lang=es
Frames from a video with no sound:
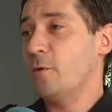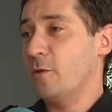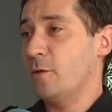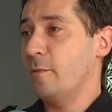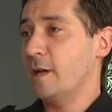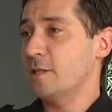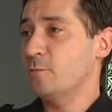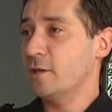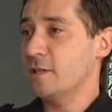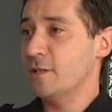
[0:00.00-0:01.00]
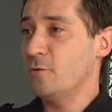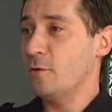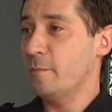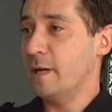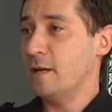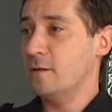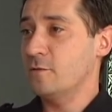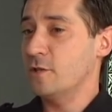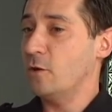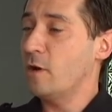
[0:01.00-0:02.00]
producido varias muertes en Europa,
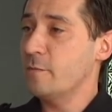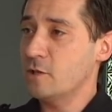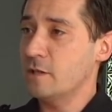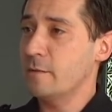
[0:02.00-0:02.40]
nos llegó el aviso a